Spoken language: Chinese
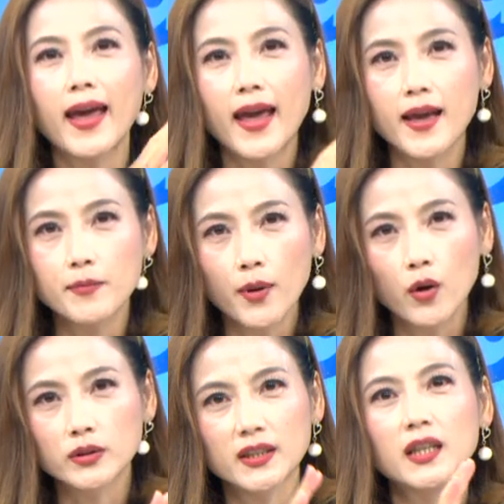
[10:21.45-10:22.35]

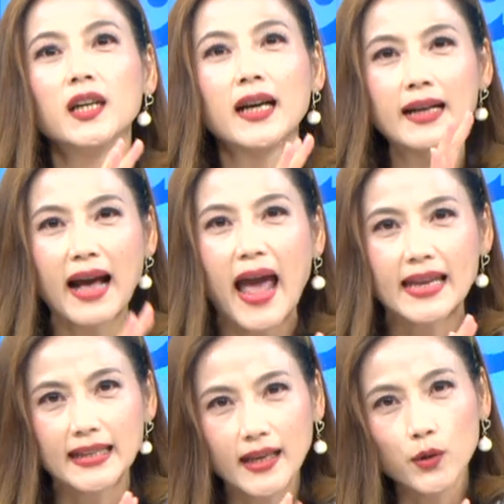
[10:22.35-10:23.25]
Apple 的
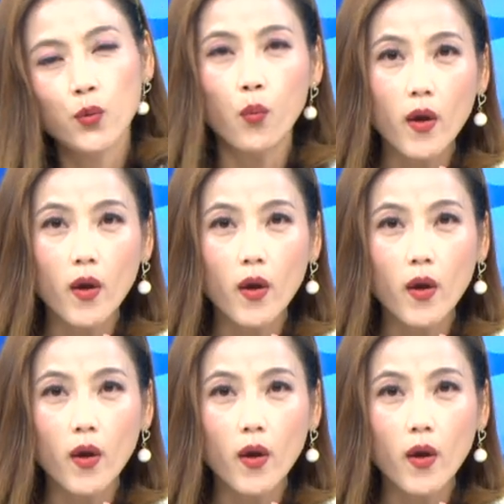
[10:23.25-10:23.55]
概念股。